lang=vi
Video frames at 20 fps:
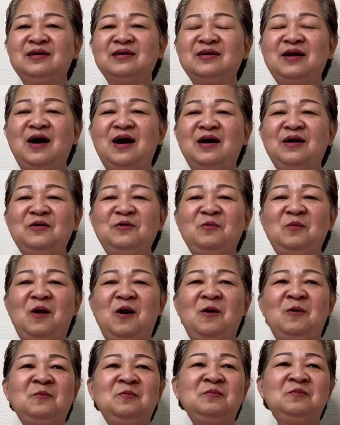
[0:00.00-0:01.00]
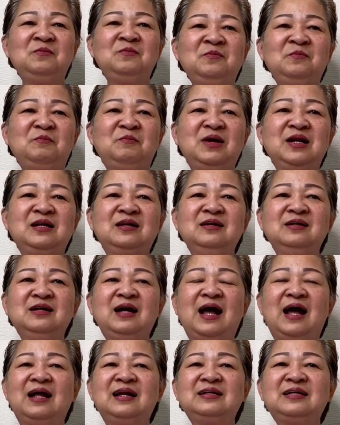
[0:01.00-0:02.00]
đó đúng không mình cứ
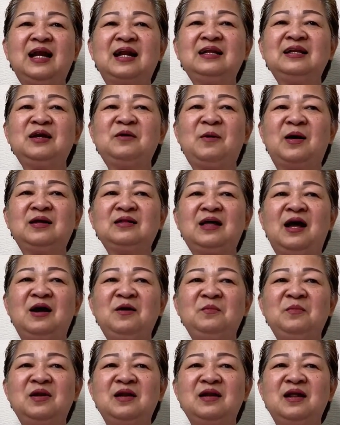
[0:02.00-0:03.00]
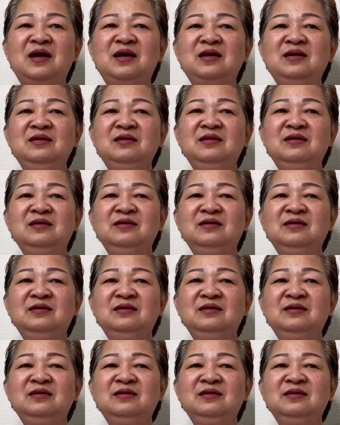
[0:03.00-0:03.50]
hạ trách cái bản thân mình đi